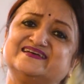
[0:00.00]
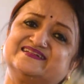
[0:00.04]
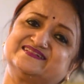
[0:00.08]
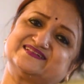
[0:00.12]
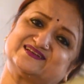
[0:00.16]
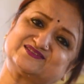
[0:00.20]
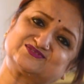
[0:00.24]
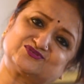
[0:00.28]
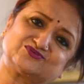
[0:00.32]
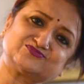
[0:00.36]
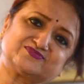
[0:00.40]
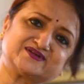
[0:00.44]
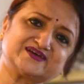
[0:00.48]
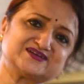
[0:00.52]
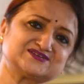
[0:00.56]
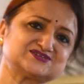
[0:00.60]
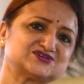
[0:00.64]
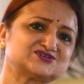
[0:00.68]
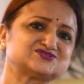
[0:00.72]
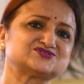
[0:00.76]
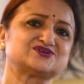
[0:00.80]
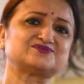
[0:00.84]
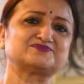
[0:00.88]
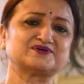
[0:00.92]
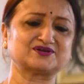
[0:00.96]
তা তোমরা
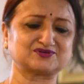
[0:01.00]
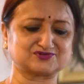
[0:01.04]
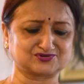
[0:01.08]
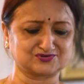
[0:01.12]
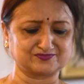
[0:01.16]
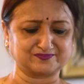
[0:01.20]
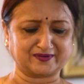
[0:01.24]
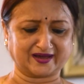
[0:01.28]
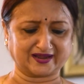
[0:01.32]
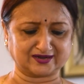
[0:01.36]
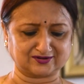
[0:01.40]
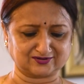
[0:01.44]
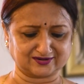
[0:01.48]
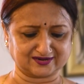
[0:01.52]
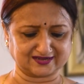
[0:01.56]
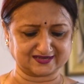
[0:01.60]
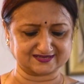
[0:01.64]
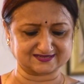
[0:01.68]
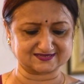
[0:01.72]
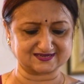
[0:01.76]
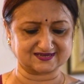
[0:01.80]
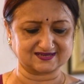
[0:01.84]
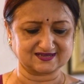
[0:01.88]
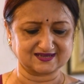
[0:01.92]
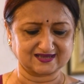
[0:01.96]
এসেছো আমার খুব ভালো
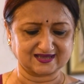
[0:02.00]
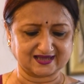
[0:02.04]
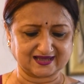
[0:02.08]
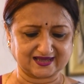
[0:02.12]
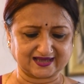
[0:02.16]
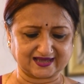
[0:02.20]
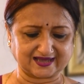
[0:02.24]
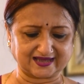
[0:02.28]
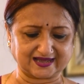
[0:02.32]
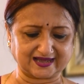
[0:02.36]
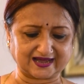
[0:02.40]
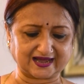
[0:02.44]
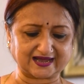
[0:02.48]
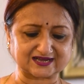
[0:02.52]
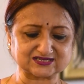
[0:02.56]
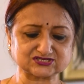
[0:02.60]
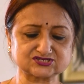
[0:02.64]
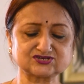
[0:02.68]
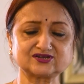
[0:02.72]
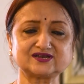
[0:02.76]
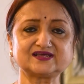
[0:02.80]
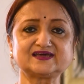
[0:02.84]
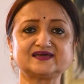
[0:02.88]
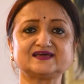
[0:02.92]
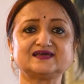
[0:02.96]
লেগেছে হ্যাঁ
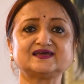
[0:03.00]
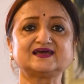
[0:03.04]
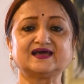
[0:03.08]
আসলে